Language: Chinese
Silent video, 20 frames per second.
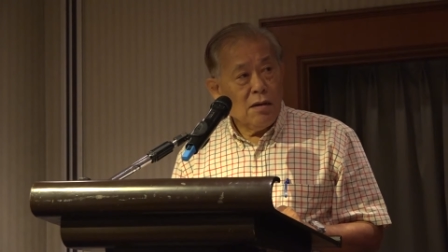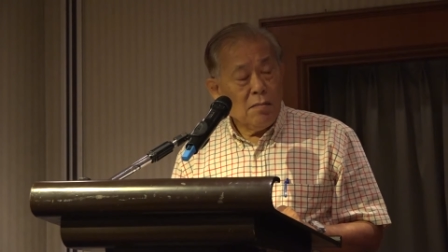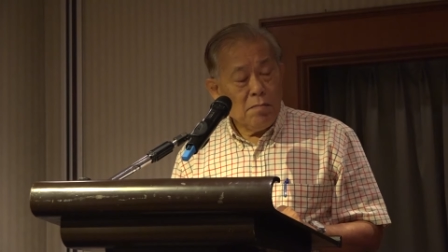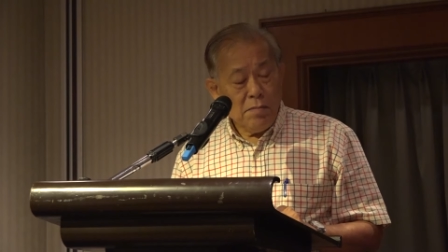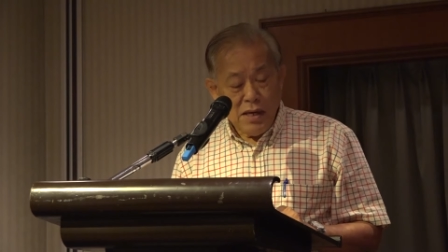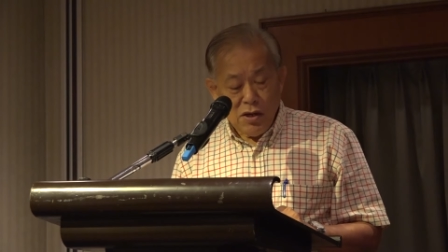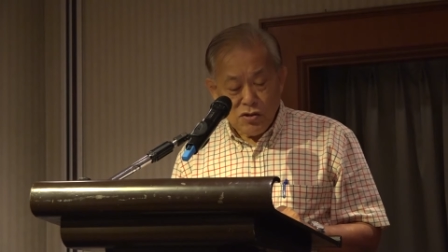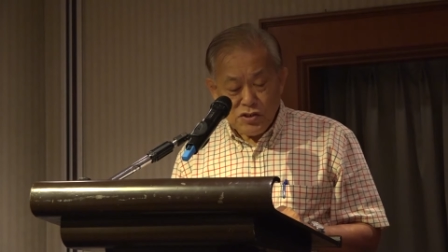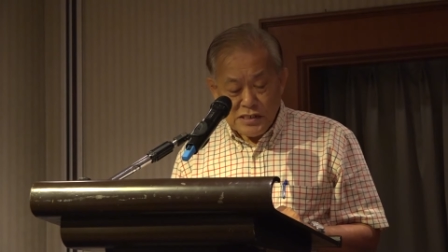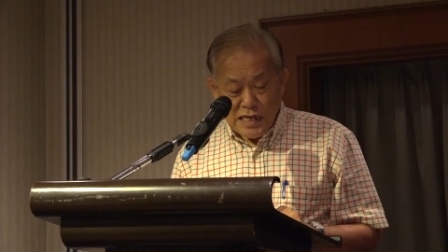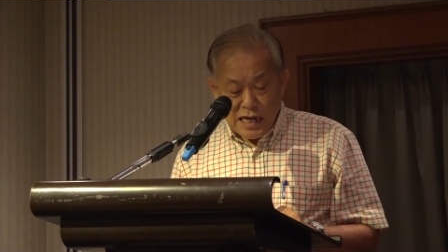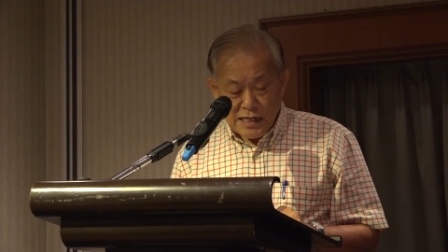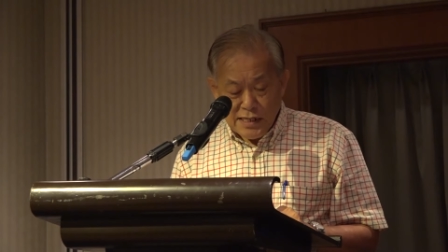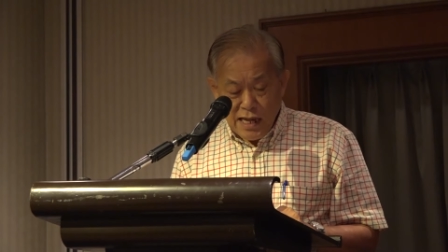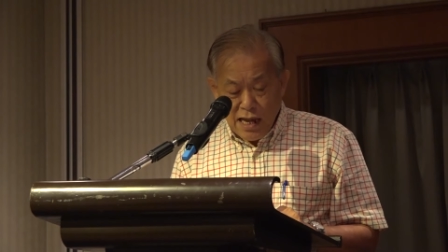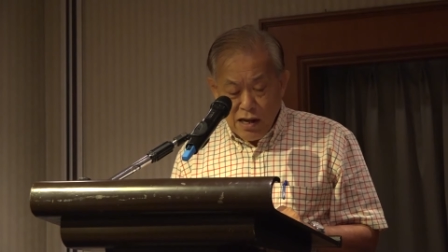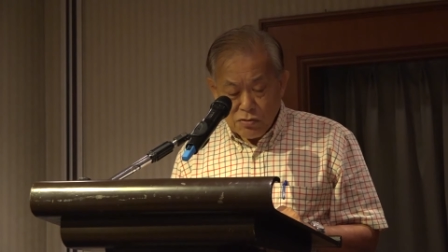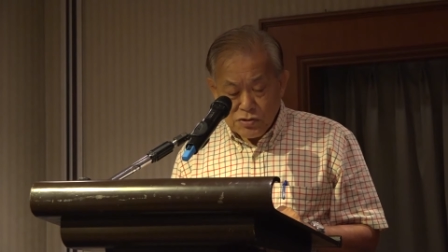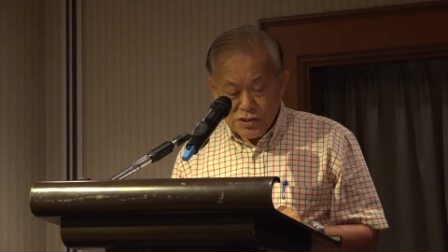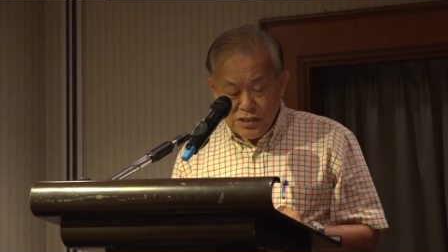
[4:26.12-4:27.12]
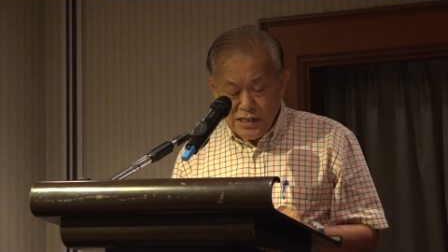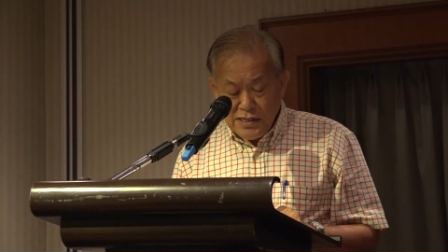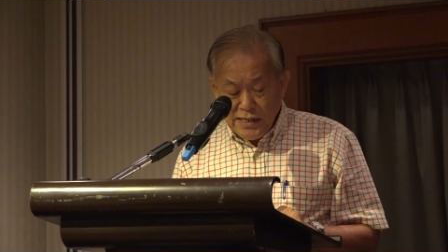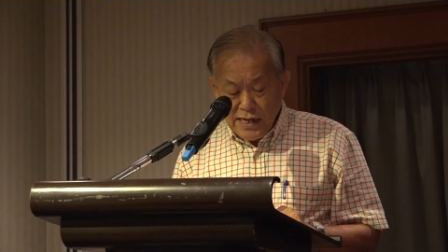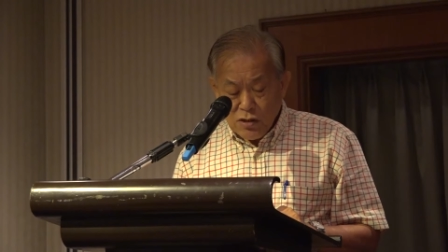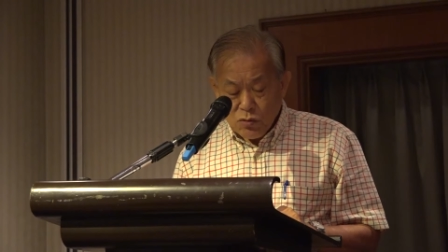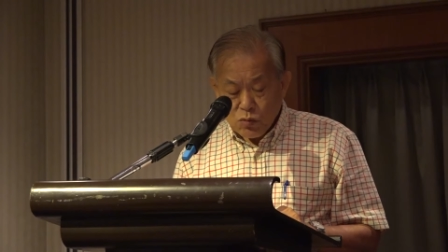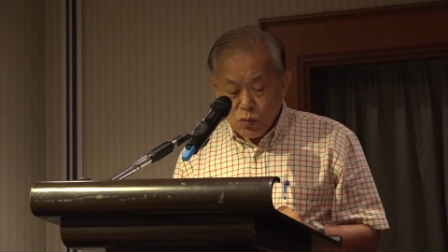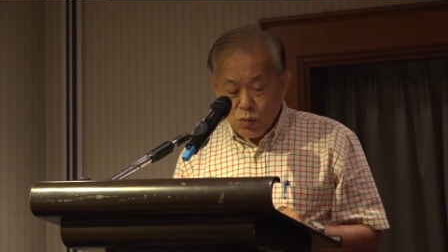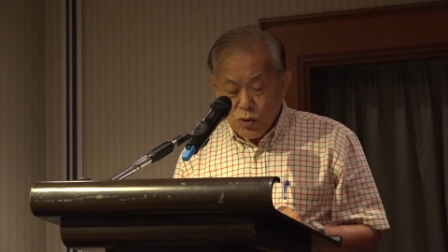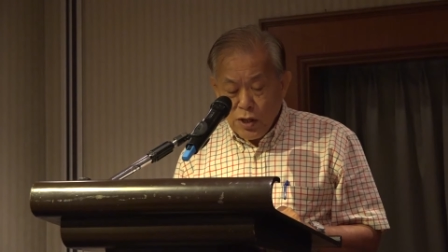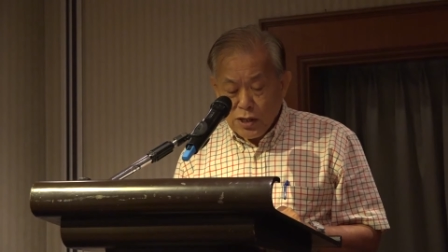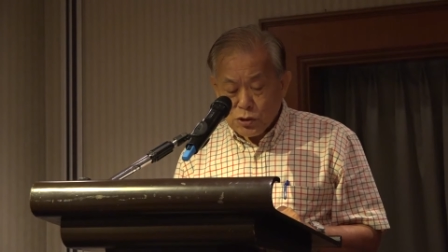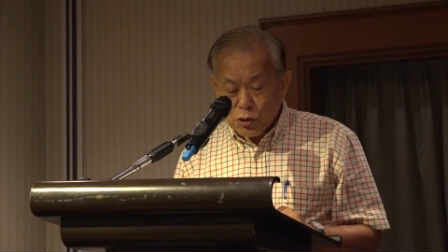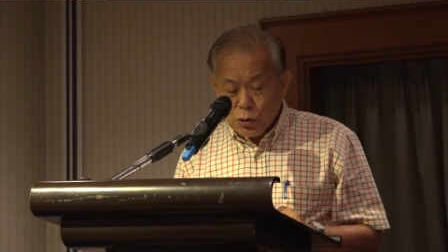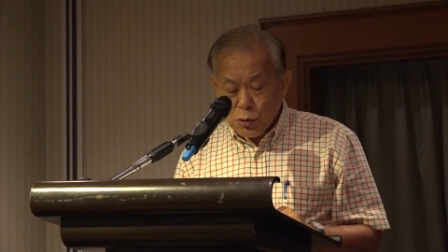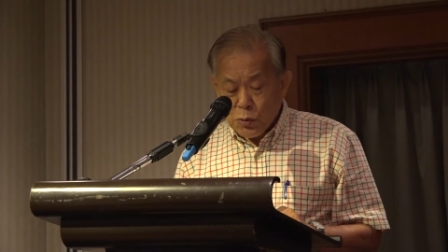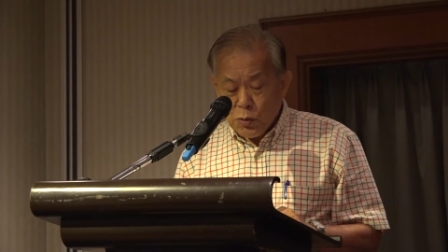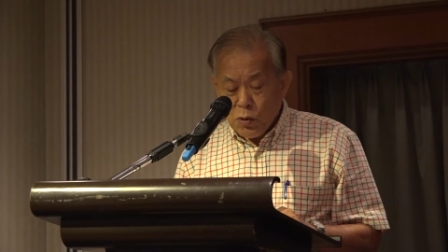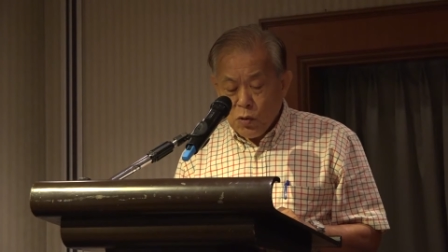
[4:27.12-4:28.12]
没有想到，今年五月
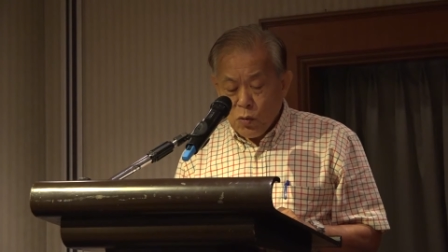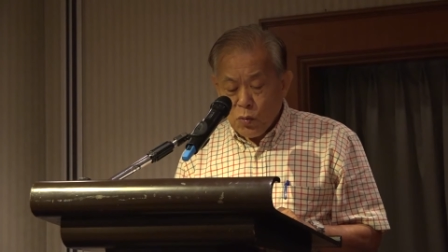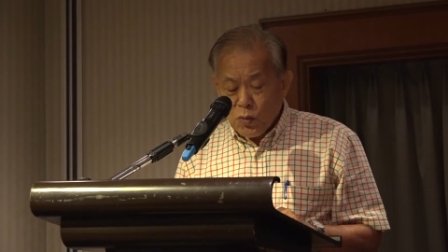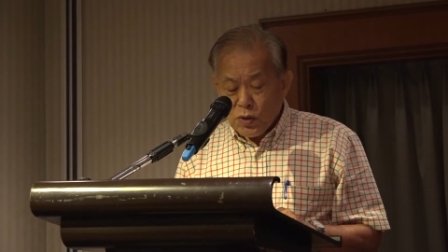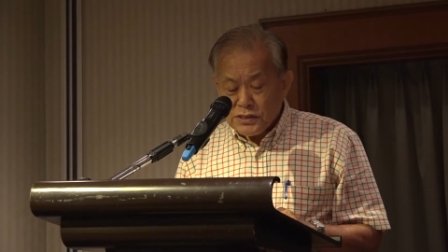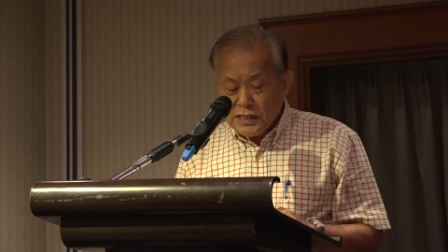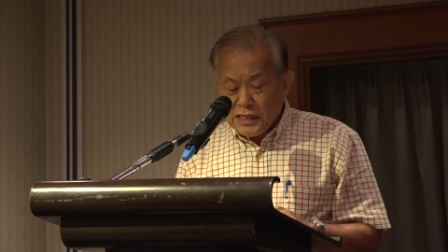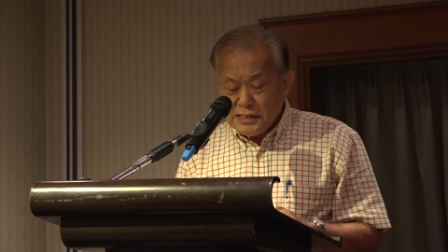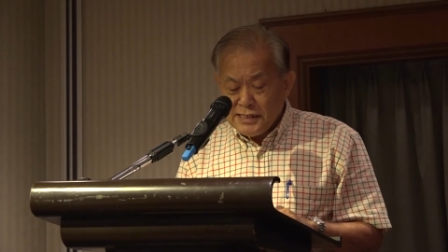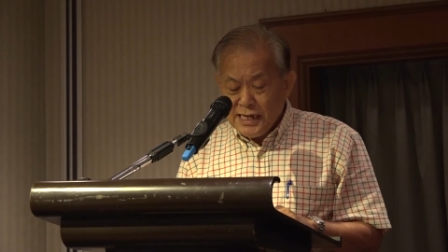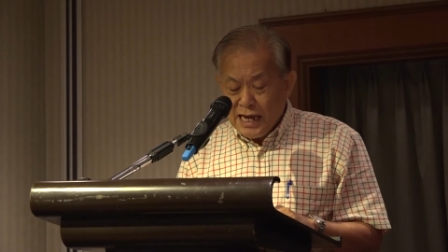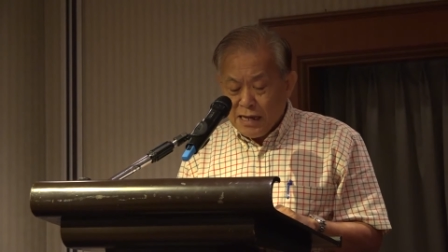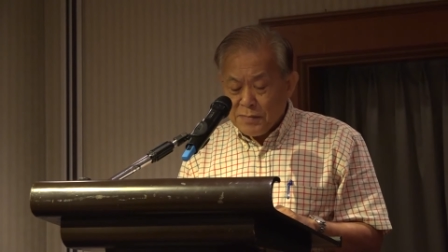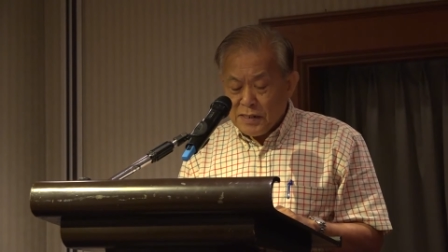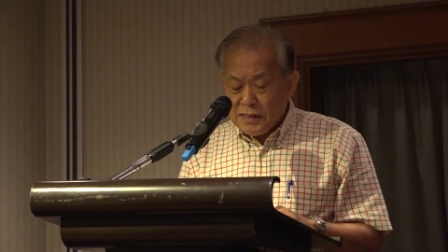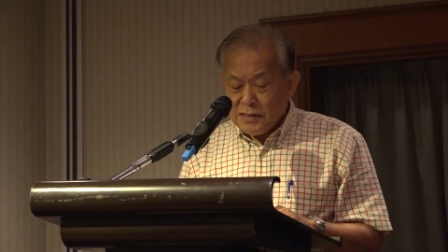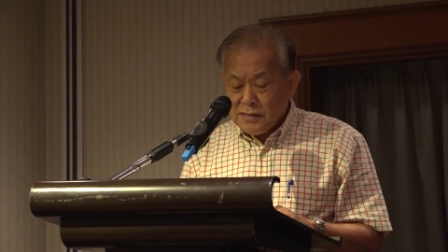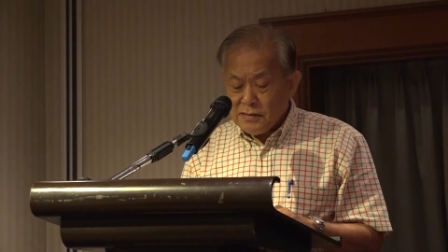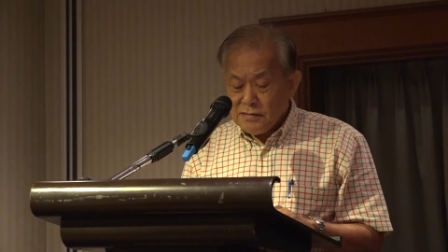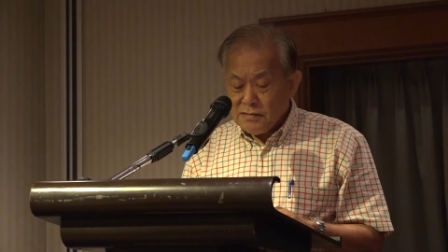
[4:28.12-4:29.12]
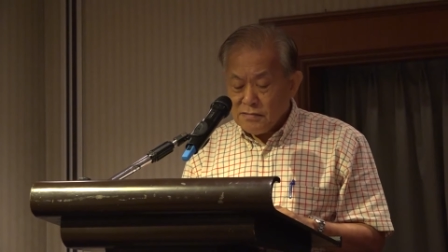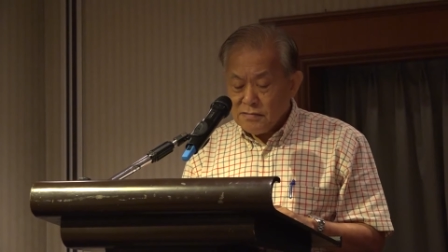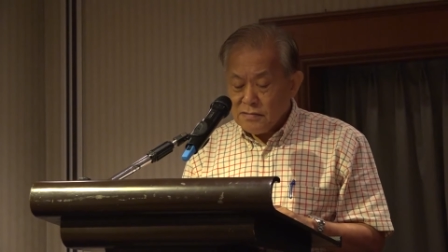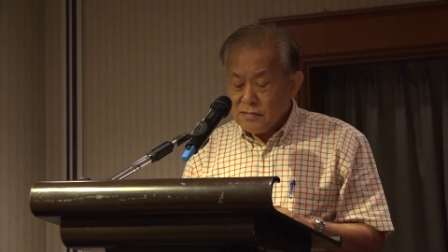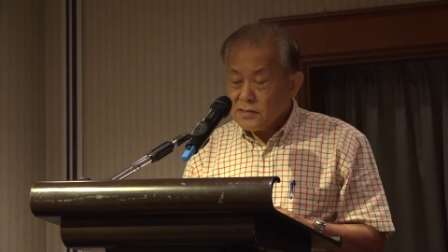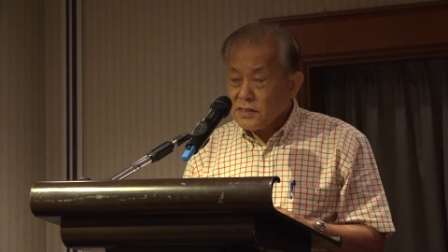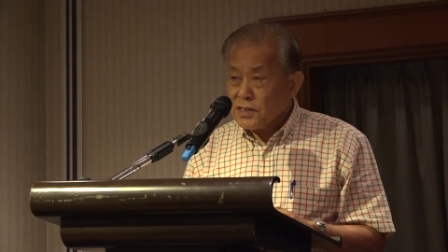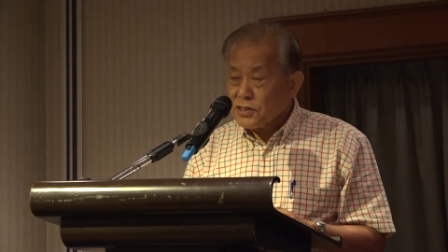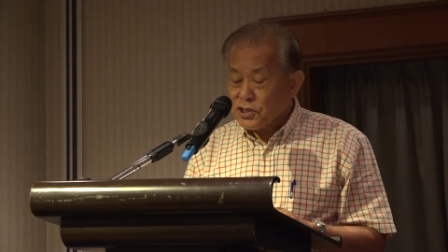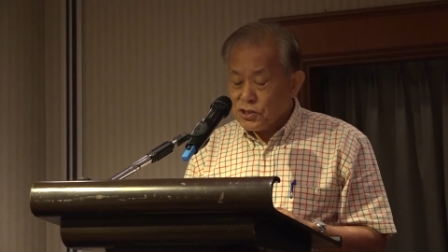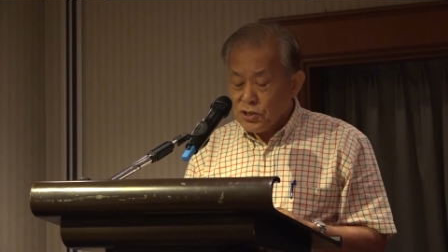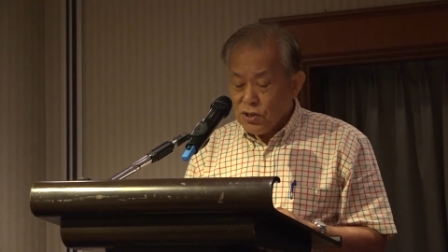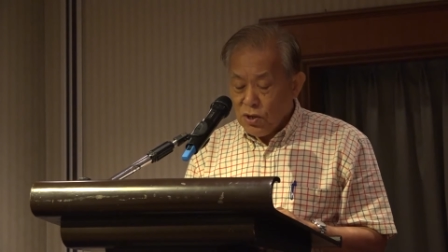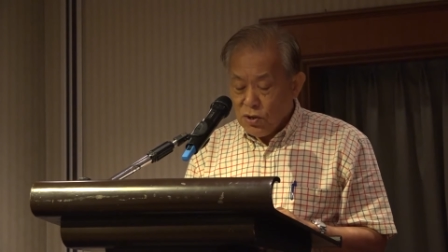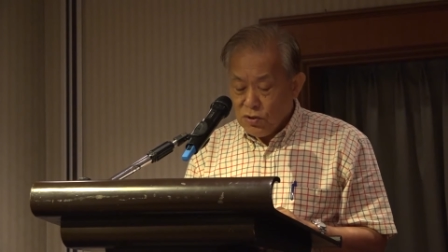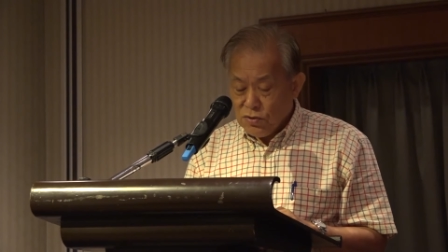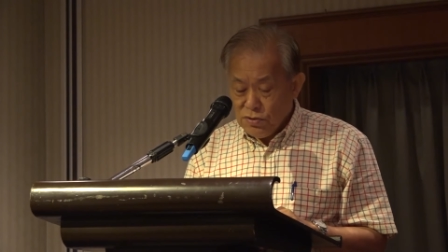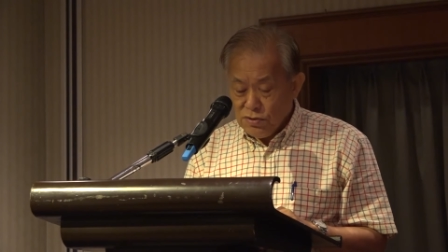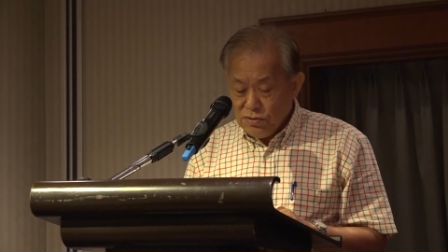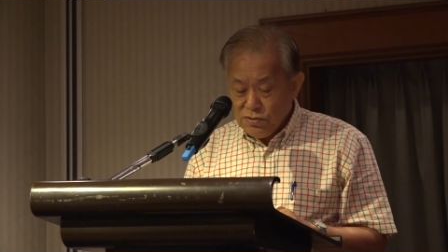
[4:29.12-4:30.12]
初我在厦门的时
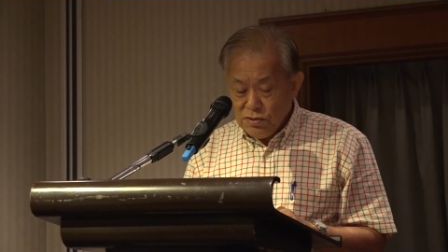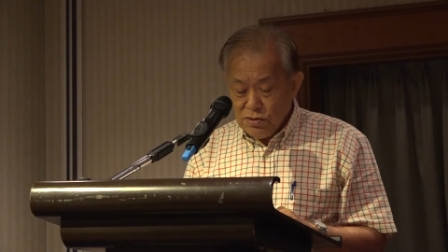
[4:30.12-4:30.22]
候，